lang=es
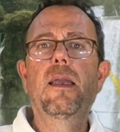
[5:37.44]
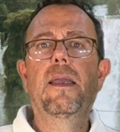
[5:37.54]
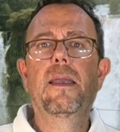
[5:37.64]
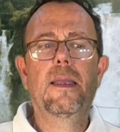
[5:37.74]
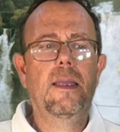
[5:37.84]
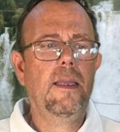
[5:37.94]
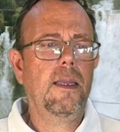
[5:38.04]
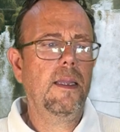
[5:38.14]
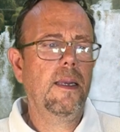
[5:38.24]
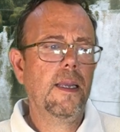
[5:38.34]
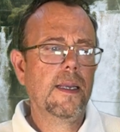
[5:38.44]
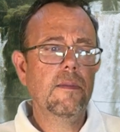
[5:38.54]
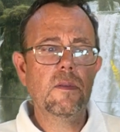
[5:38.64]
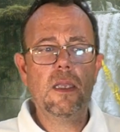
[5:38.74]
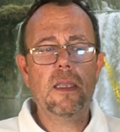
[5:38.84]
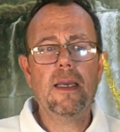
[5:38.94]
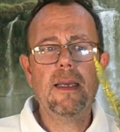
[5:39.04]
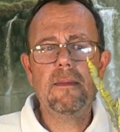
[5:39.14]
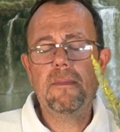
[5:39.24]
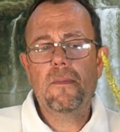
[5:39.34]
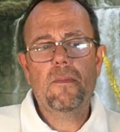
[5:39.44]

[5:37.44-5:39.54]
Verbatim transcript: Eh, la cantidad